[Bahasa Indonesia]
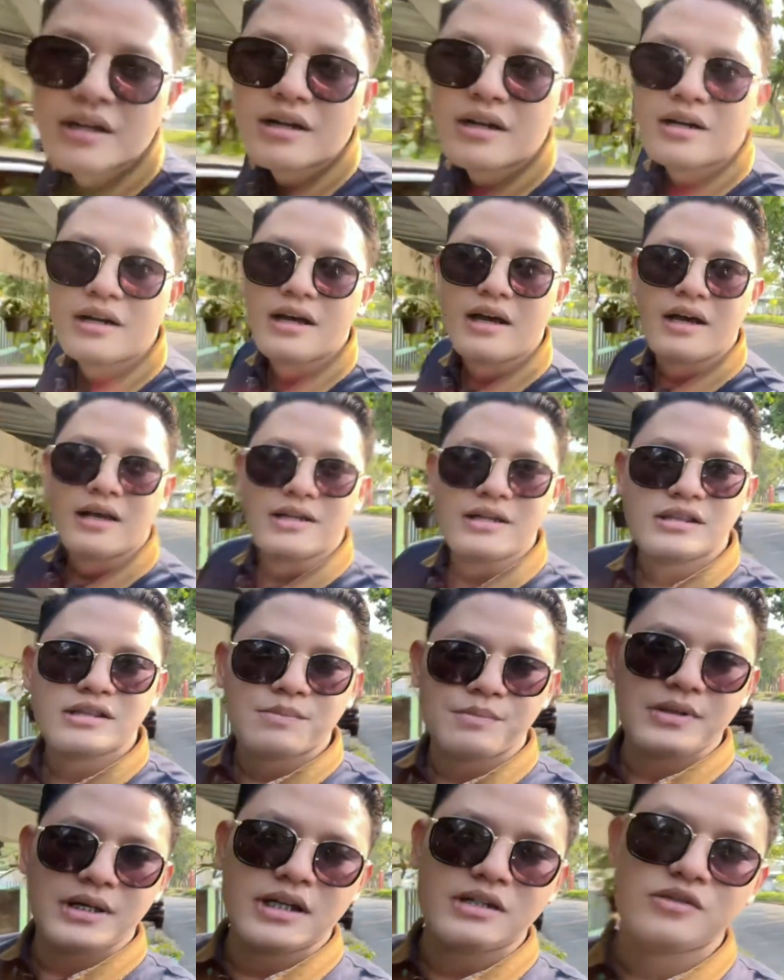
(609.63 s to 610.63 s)
nah ini
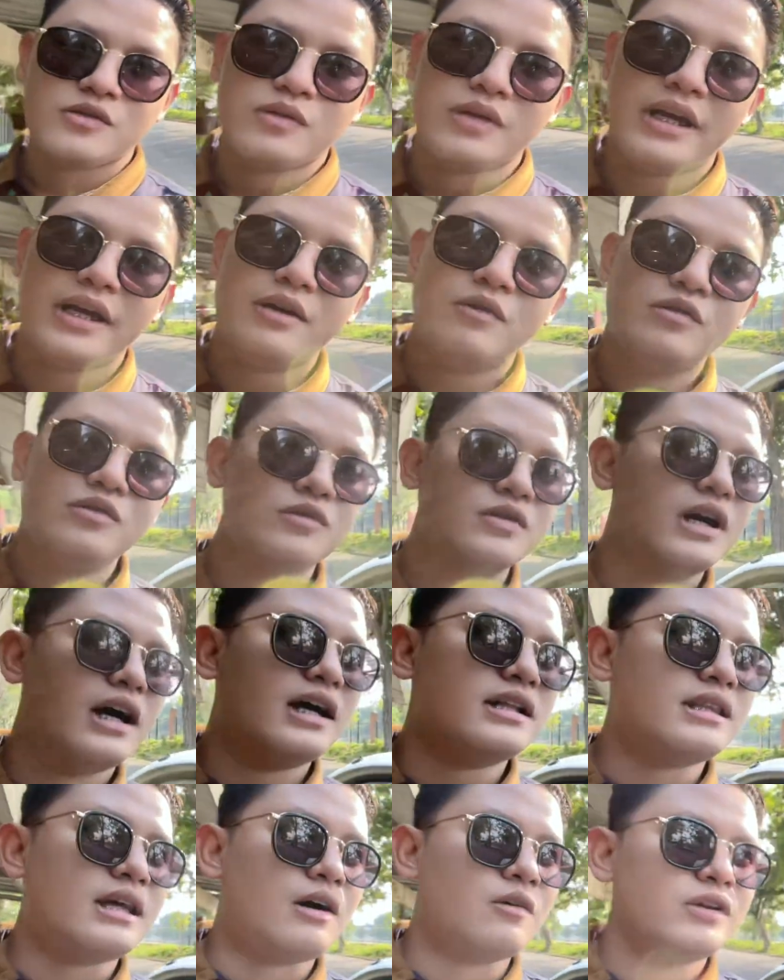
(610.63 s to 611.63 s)
tepian sungai gue juga
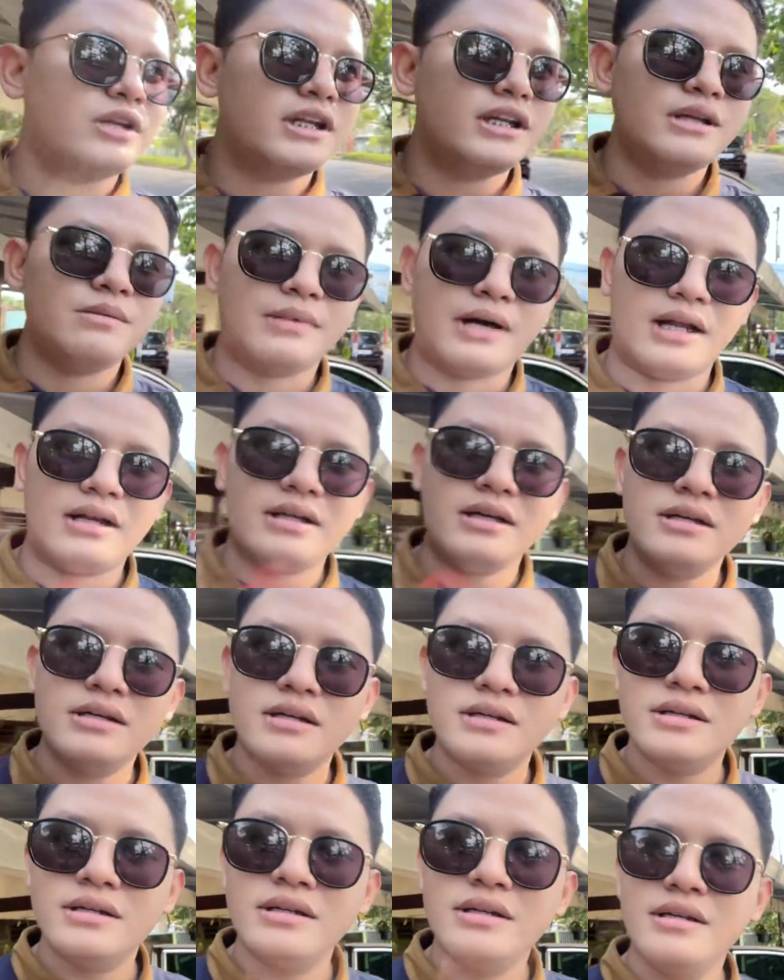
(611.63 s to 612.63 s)
nggak tahu ini di mana
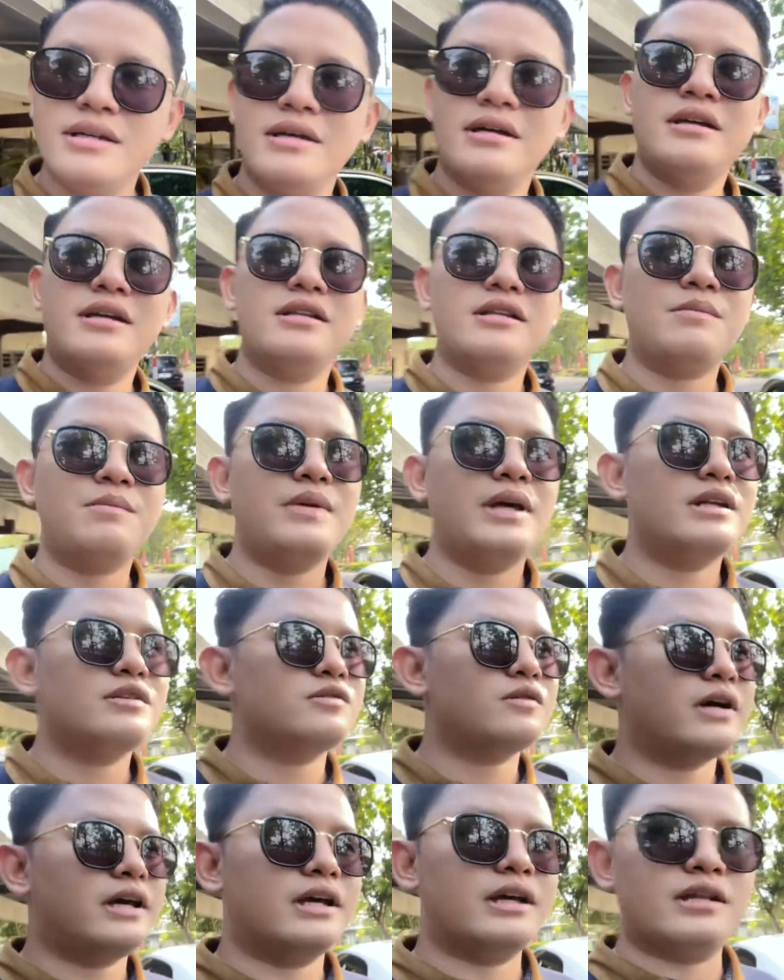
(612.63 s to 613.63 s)
ini tepian
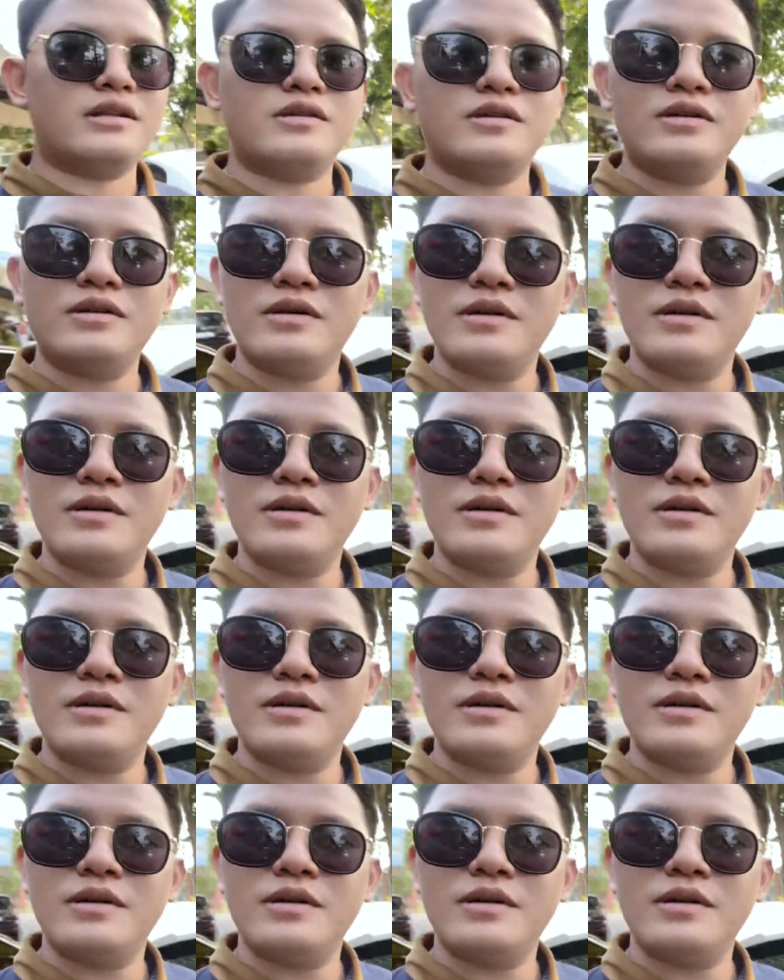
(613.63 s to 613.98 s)
sungai gitu